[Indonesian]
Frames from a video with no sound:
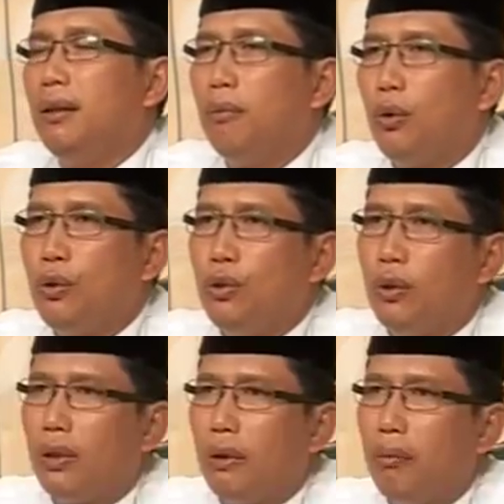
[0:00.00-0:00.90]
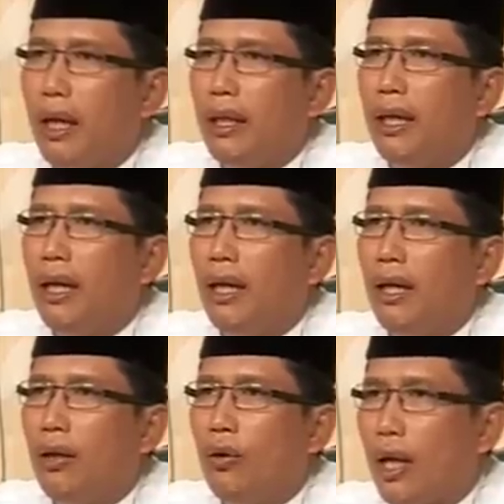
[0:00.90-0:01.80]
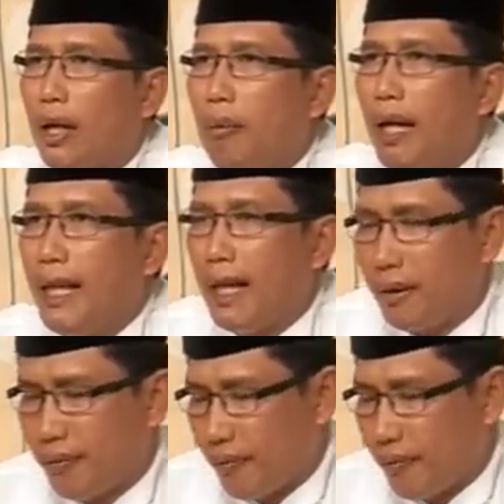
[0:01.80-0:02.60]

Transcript: merujuk kepada orang banyak